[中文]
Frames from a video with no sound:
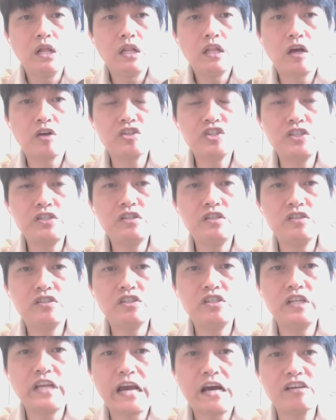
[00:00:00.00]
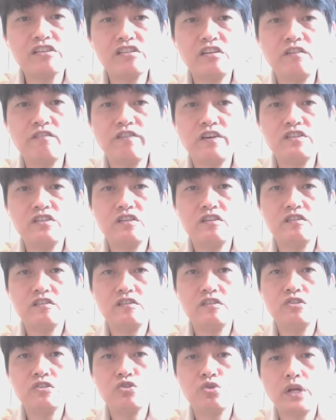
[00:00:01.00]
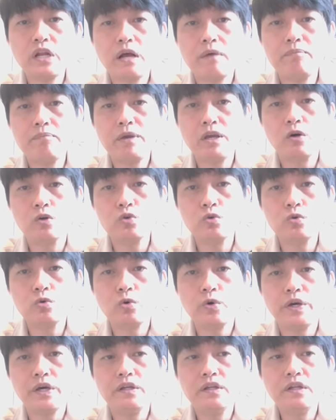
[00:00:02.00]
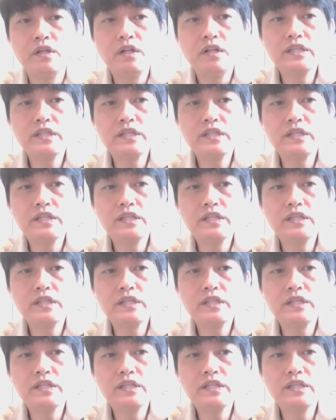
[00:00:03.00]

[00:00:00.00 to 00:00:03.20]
老师你是良心分析师，虽然没有入会，